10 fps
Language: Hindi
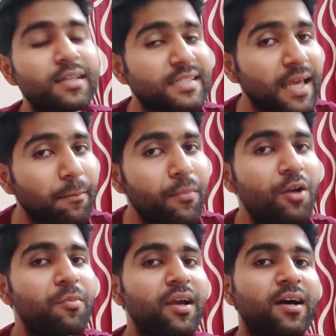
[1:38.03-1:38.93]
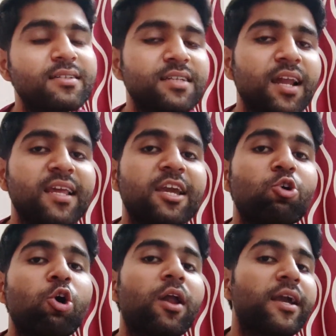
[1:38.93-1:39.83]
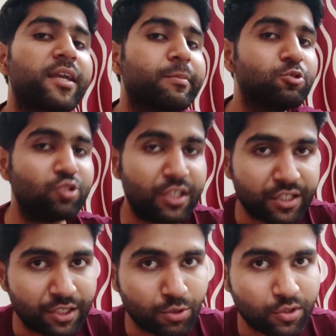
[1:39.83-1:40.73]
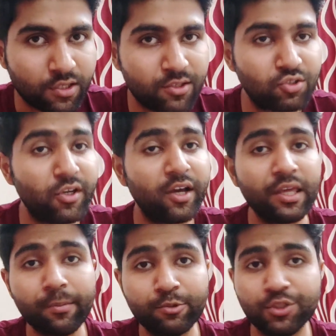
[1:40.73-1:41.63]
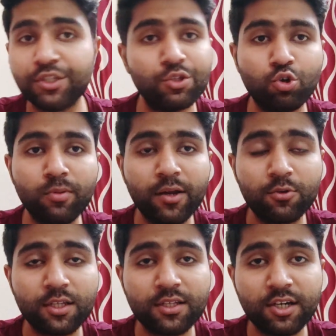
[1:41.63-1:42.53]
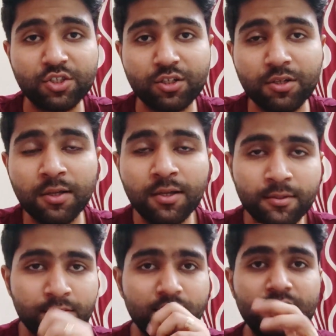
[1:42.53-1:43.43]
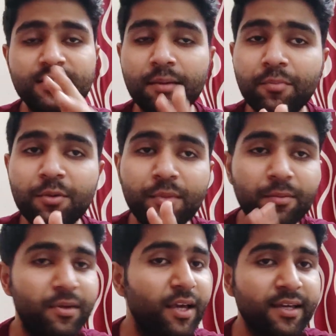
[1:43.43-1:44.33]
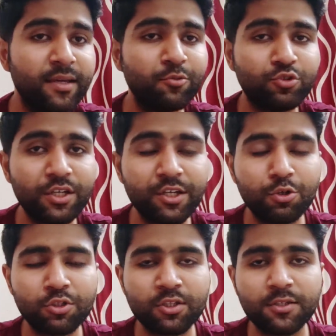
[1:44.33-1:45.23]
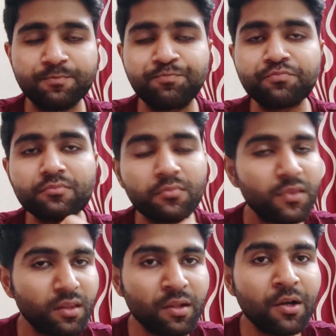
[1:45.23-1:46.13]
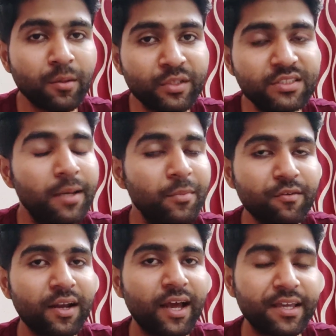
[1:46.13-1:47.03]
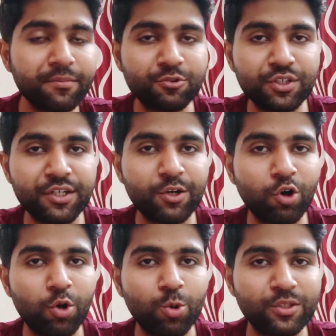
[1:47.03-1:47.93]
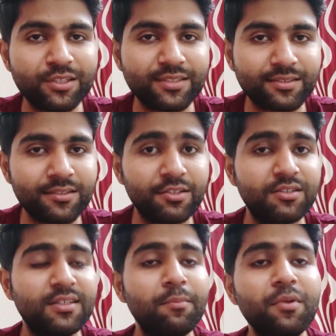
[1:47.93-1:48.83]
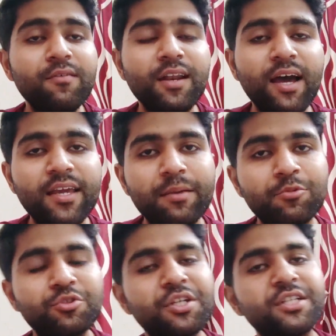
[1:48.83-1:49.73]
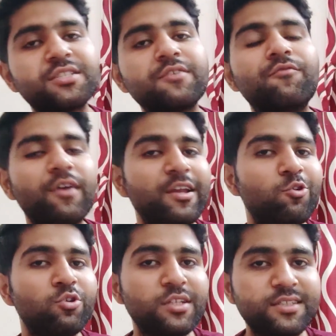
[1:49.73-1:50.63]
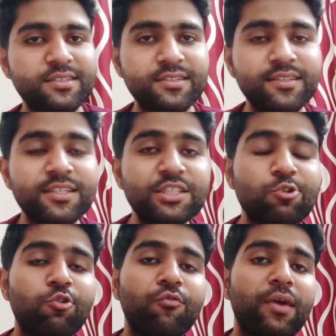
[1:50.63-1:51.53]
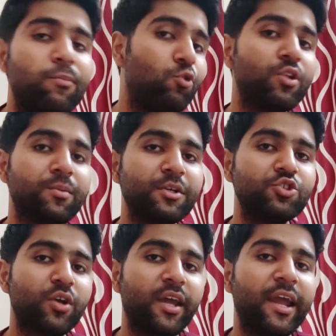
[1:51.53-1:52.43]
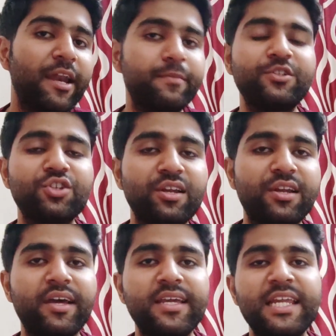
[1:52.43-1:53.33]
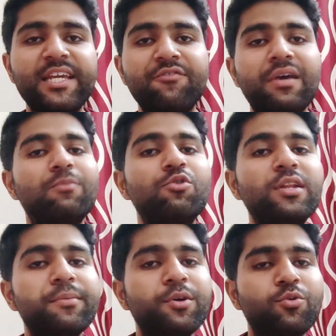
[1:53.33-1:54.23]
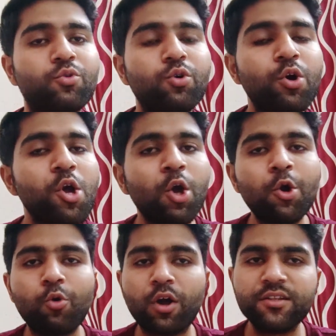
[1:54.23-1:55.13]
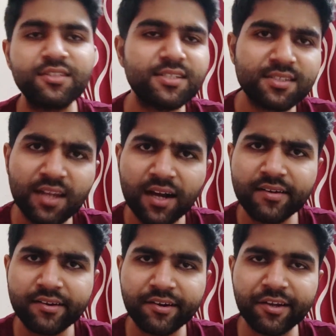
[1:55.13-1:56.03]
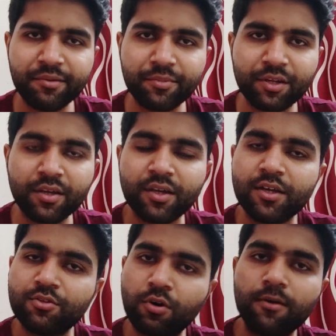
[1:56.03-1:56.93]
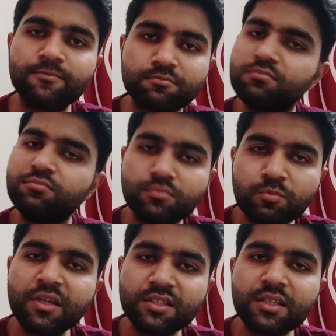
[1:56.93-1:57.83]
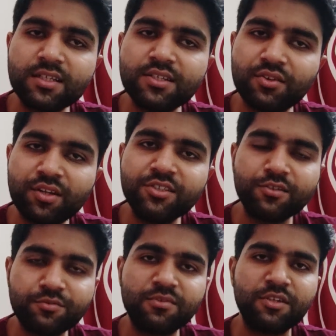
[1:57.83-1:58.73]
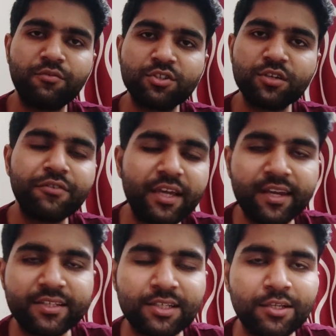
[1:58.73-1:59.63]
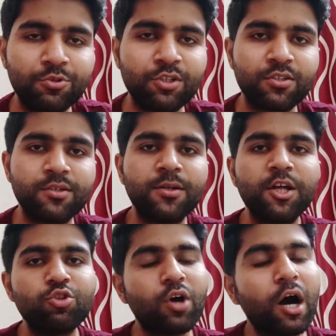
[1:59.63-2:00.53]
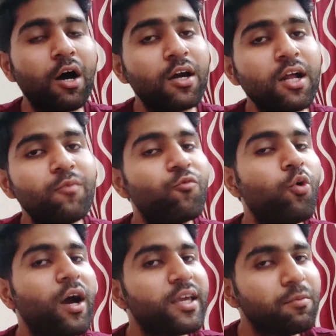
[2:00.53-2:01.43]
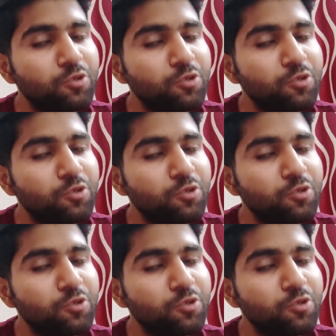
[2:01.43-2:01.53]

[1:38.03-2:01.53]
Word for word: दिसंबर में हर साल एक और आई एम e होता था जी हाँ आई एम e दो बार होता था आज तक दिसंबर में भी आई एम होता था अब दिसंबर वाला आई एम कौन लोग दे सकते थे दिसंबर वाला आई एम सिर्फ वही लोग दे सकते थे जिनको फेबररी में जो है एडमिशन लेना है यानी कि फेबररी में उनको कॉलेजेस स्टार्ट करने हैं अपने और बेसिकली जनरली सिर्फ और सिर्फ डीएनएस के लिए होता था तो अगर आप वो आई